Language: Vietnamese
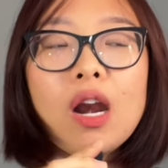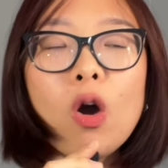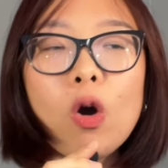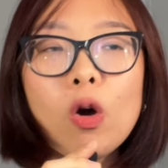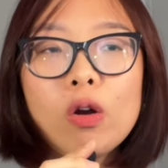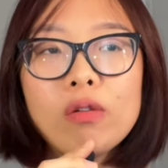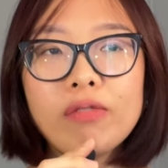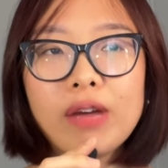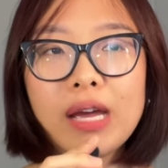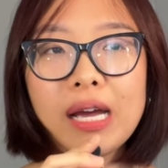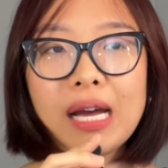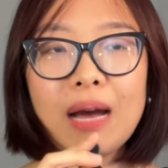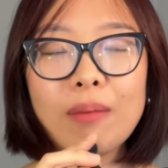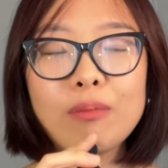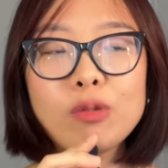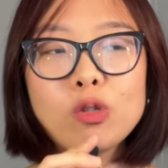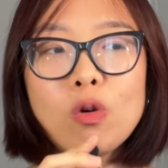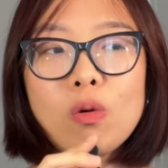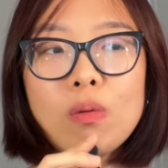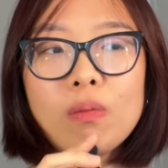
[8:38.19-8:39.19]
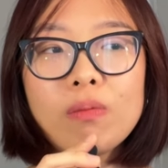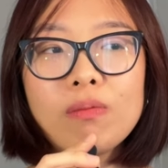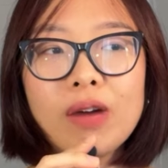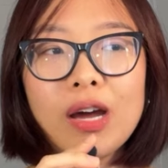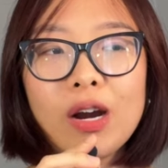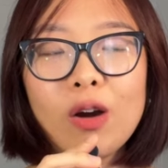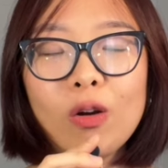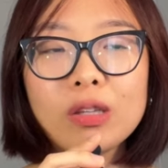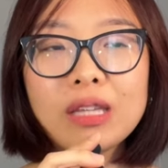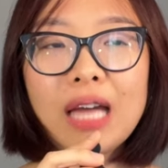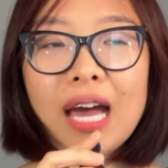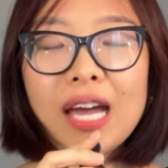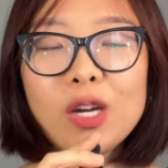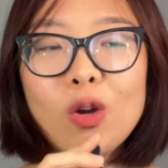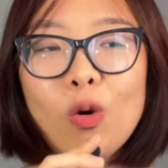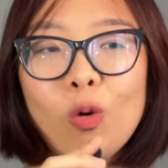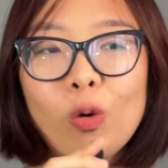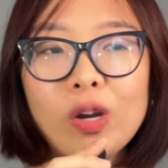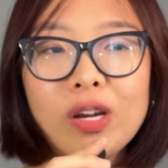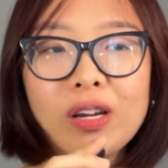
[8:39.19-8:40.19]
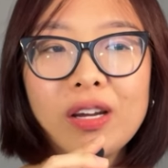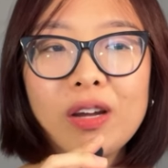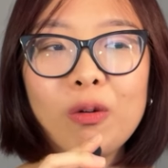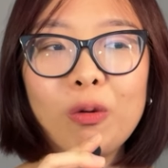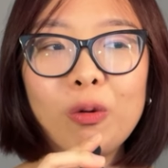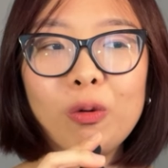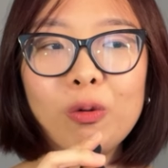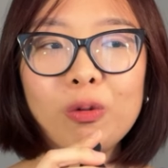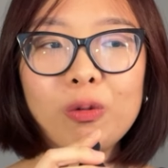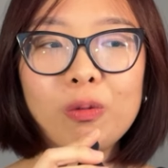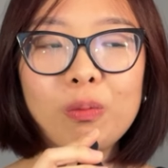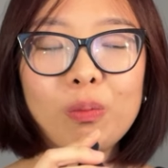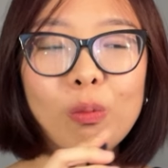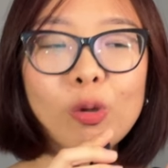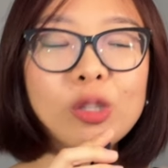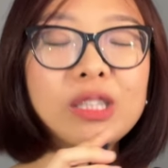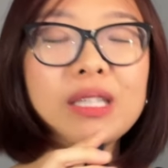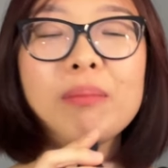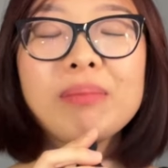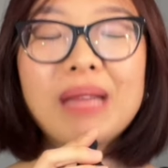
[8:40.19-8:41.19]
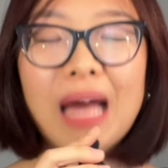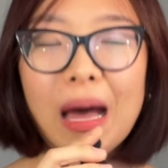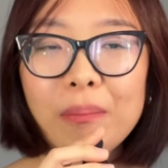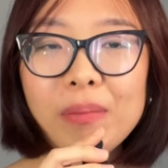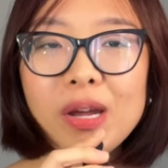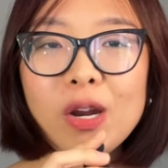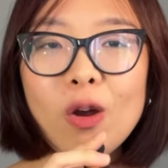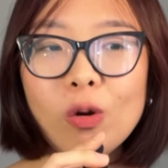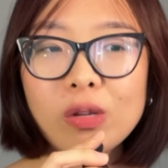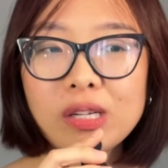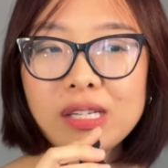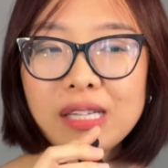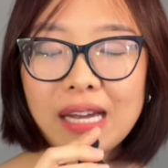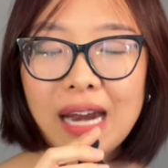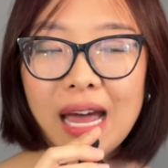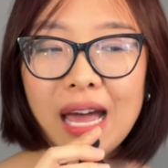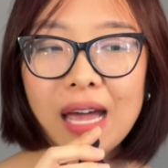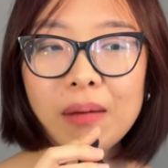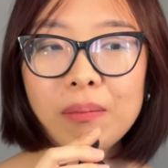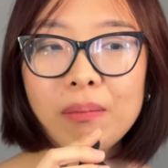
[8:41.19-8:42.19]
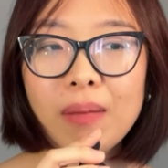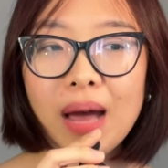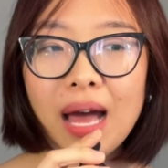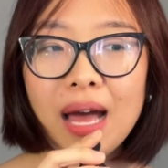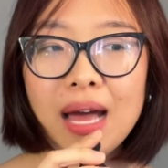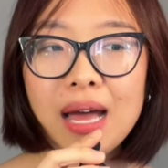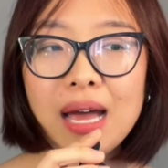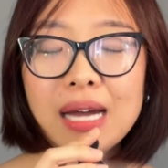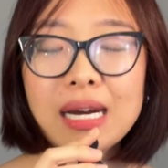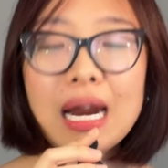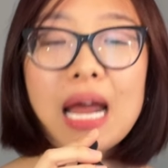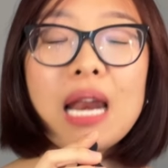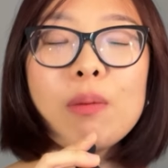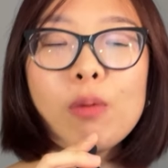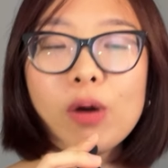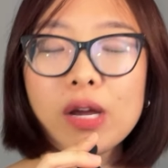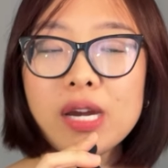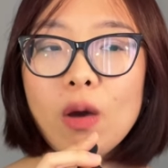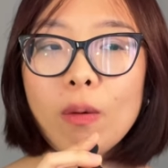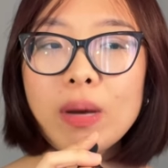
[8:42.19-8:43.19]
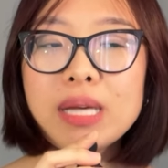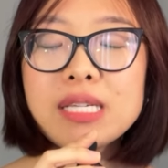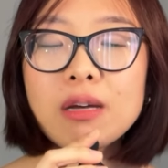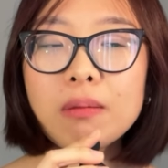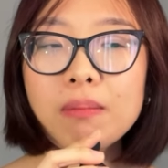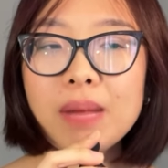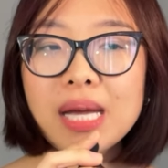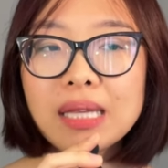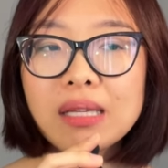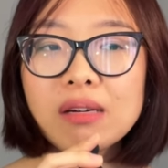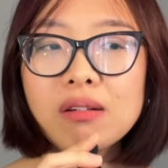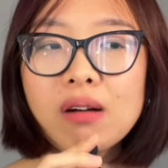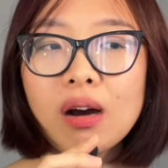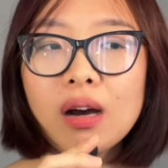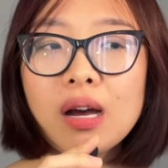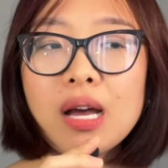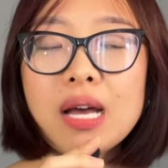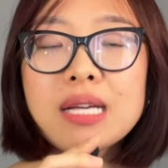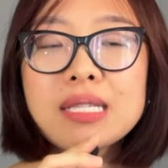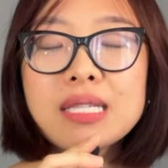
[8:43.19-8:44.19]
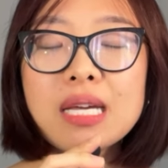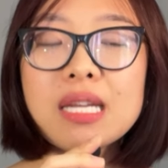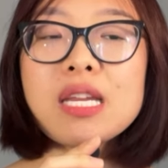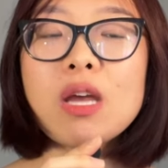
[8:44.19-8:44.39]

lẫn lộn về cảm xúc mà nó thay đổi kiểu 180 độ như thế này, mà đây là một cái điều hết sức bình thường.